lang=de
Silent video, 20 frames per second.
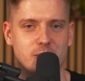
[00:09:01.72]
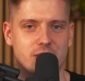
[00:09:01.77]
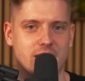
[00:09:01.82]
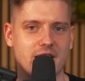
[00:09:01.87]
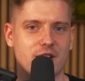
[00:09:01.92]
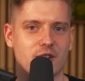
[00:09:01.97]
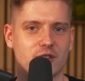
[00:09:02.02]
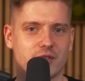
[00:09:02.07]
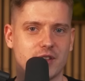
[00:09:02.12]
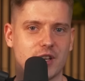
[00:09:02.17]
um es
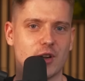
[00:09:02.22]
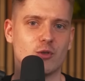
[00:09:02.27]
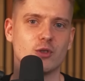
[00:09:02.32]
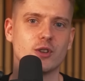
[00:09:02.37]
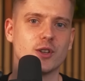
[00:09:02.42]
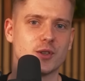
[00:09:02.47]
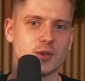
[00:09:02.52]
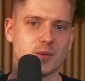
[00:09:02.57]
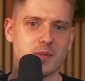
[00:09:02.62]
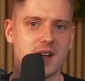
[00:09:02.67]
dann doch wieder
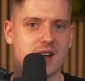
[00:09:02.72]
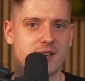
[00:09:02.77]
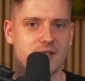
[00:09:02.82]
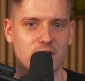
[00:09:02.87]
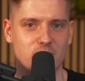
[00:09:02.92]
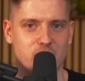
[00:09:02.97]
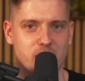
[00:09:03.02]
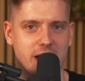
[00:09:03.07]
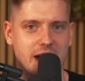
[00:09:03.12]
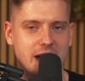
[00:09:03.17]
ohne zu machen,
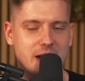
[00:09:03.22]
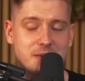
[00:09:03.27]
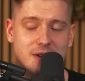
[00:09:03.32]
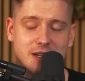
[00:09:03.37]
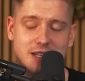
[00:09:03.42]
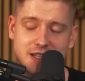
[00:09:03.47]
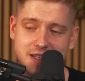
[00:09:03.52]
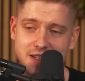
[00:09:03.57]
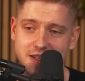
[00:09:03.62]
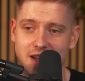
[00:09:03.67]
weil du mehr Geld
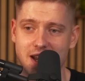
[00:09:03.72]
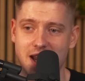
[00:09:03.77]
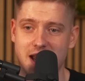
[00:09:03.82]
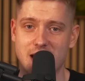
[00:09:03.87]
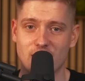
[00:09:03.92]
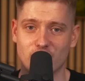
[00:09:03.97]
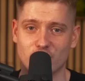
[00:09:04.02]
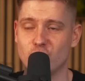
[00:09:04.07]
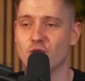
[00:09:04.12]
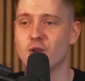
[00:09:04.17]
verdienst.
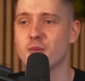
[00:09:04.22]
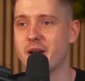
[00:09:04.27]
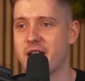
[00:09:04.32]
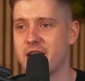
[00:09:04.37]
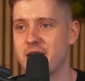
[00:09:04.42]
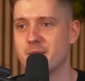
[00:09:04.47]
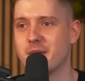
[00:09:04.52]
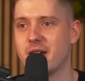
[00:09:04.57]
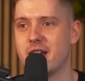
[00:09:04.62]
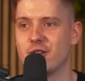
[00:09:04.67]
Nur
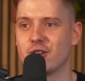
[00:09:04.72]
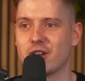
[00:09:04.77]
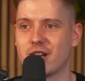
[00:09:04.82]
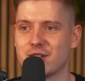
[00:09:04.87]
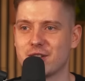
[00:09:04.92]
meine Meinung.